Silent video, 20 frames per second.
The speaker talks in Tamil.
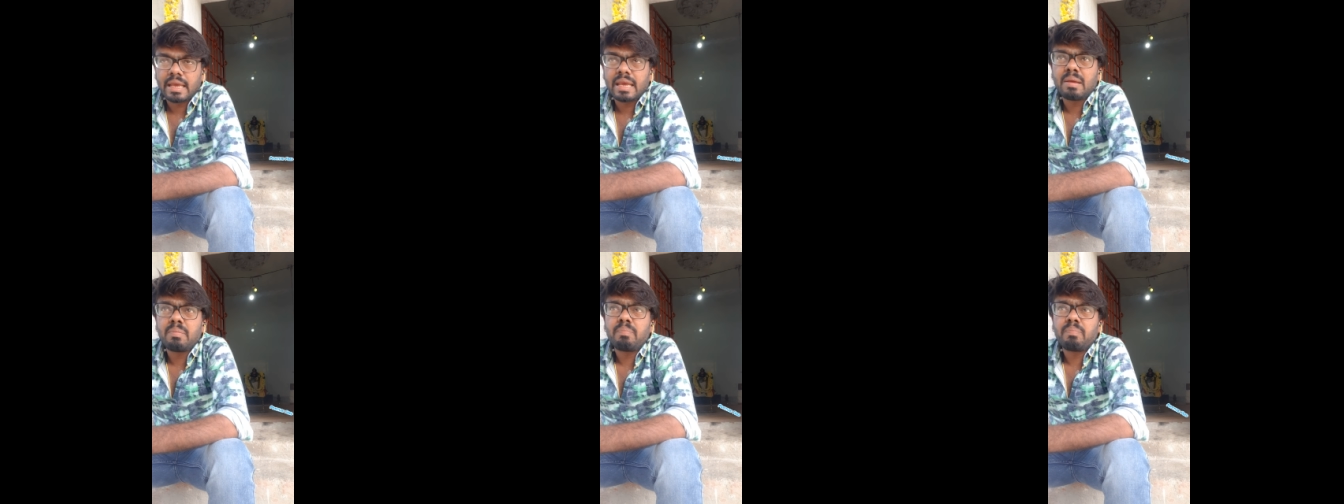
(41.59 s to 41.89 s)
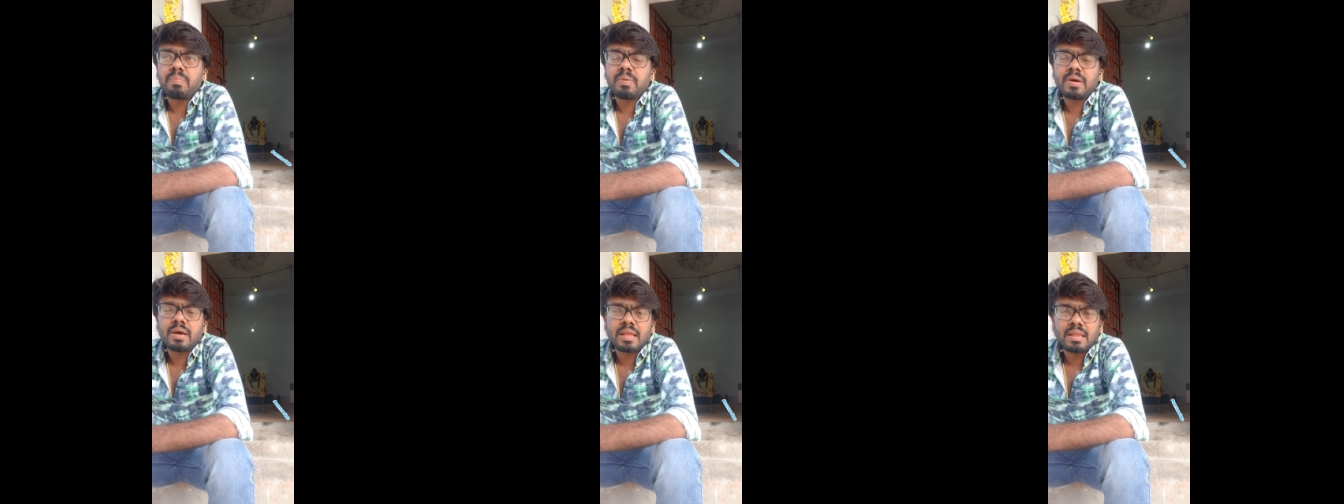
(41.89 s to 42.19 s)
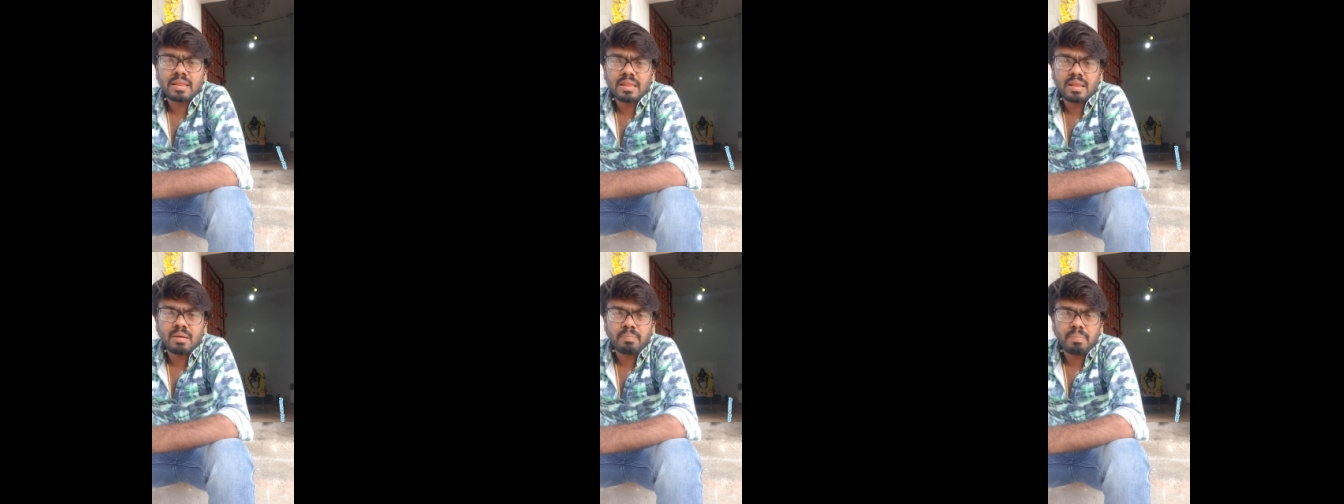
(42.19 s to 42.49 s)
இப்போ
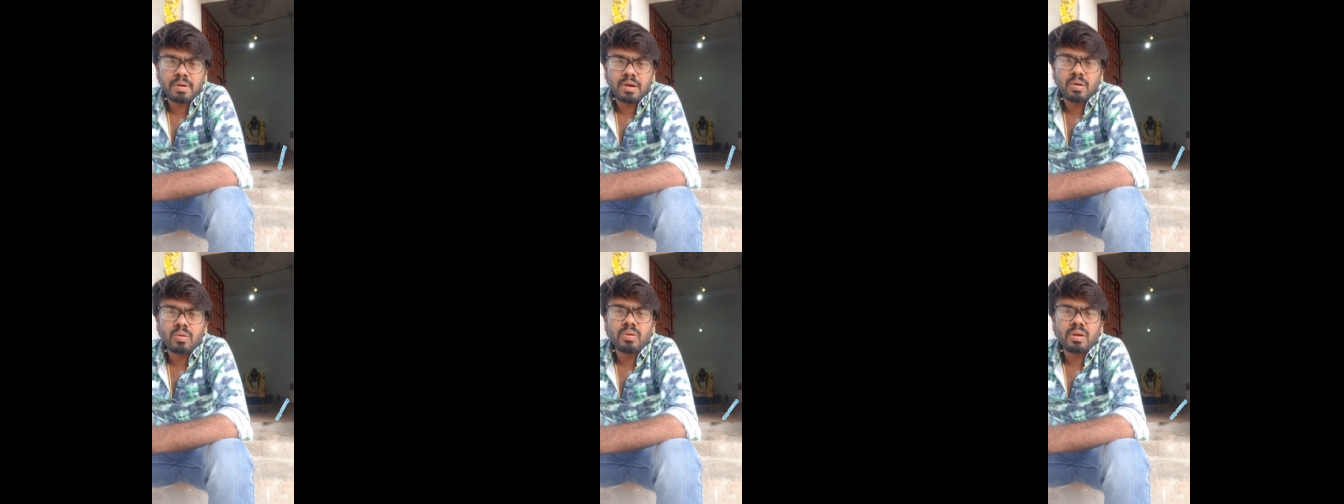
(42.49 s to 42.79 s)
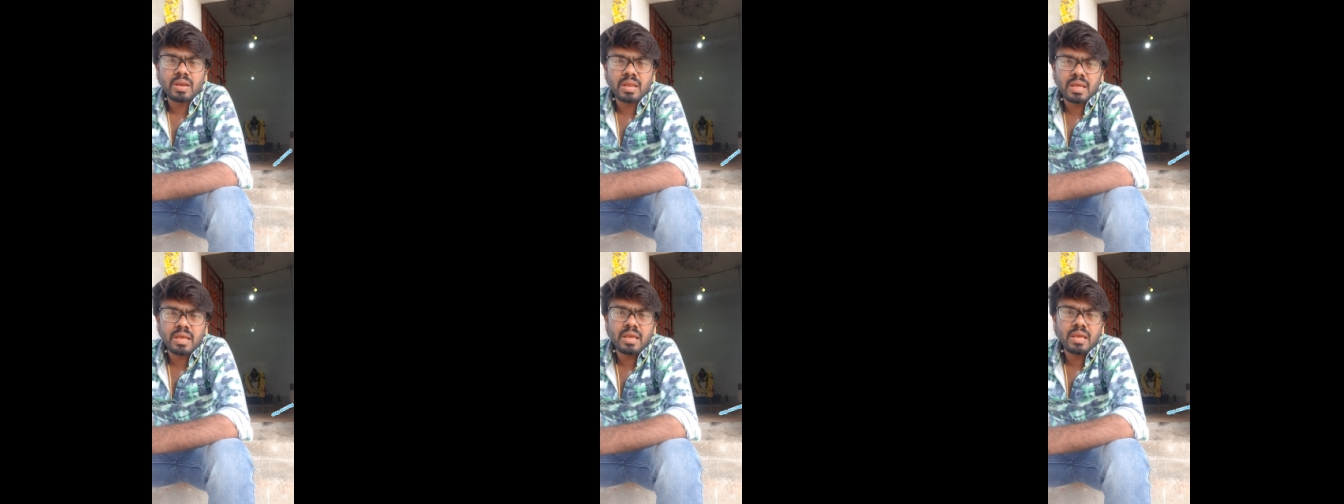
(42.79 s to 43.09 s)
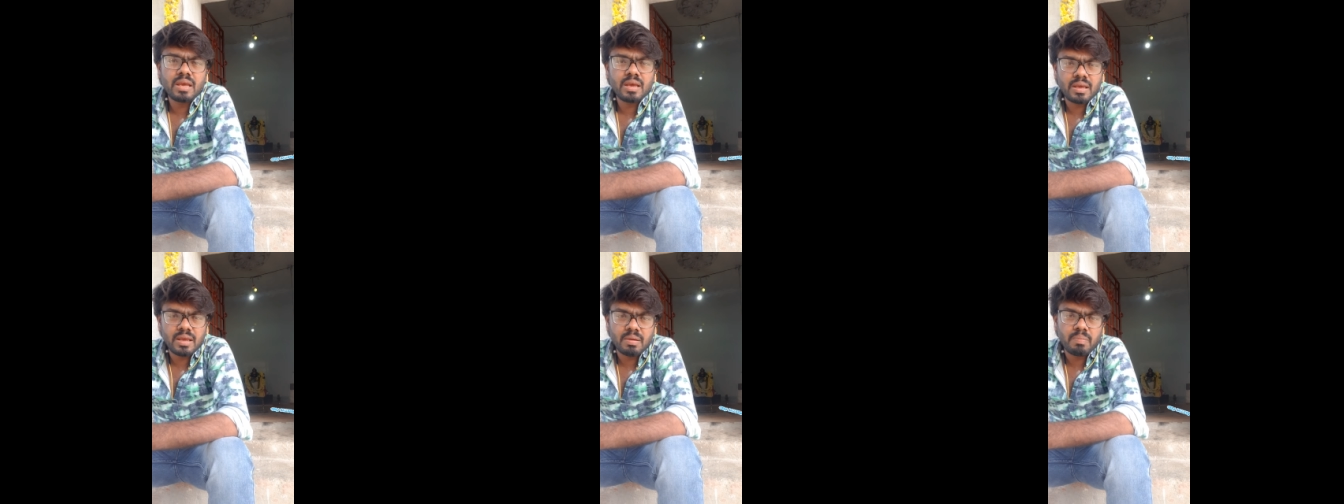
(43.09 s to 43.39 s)
அந்த பணம்
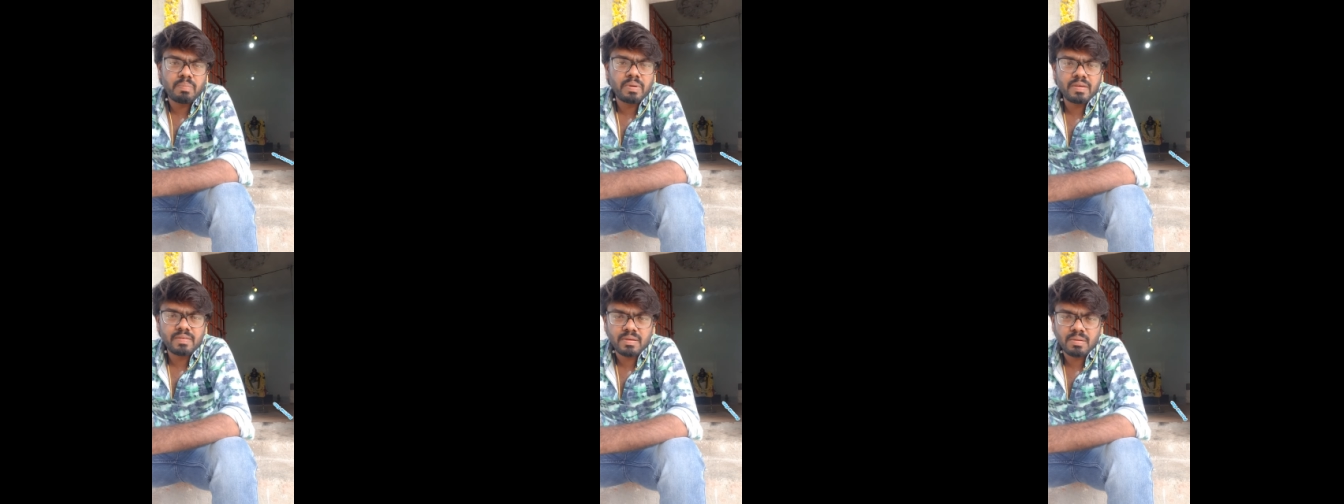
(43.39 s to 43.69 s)
நீங்கள் எப்படி